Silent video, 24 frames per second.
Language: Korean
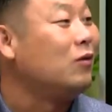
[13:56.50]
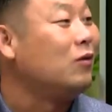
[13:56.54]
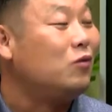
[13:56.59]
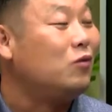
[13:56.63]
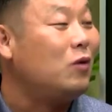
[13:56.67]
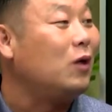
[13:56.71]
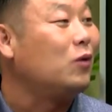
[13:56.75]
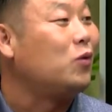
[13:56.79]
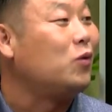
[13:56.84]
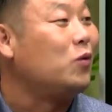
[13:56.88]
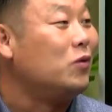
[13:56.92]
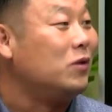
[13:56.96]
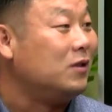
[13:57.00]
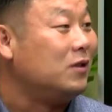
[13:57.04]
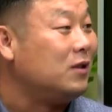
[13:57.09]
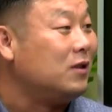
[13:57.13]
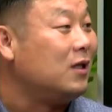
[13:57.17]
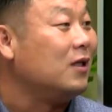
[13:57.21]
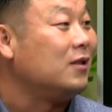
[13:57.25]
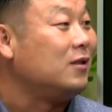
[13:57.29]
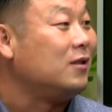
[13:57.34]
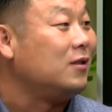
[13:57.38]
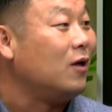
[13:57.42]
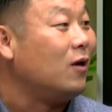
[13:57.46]
누가 돈을
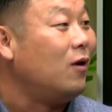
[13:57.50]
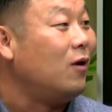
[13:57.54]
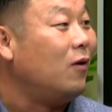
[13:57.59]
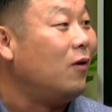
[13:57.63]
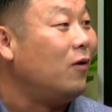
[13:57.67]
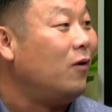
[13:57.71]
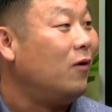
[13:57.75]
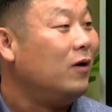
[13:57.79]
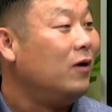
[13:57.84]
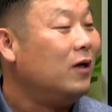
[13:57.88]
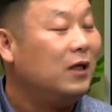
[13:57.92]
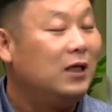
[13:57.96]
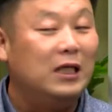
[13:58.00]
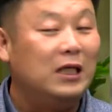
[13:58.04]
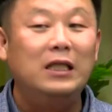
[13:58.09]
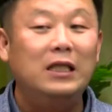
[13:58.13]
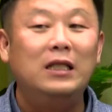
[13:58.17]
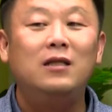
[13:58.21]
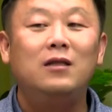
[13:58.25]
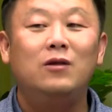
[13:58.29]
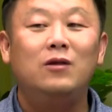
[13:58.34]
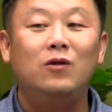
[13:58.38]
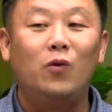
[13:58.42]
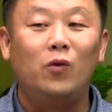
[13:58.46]
쓰겠어요.
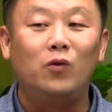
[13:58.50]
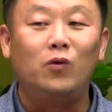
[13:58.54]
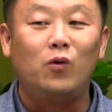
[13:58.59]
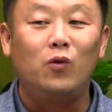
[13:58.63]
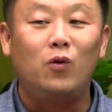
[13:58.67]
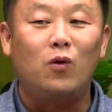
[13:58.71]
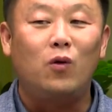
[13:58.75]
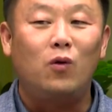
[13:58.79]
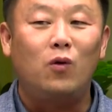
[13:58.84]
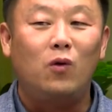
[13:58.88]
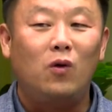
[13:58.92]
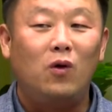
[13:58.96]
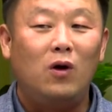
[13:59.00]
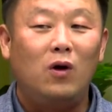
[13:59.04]
있는 돈도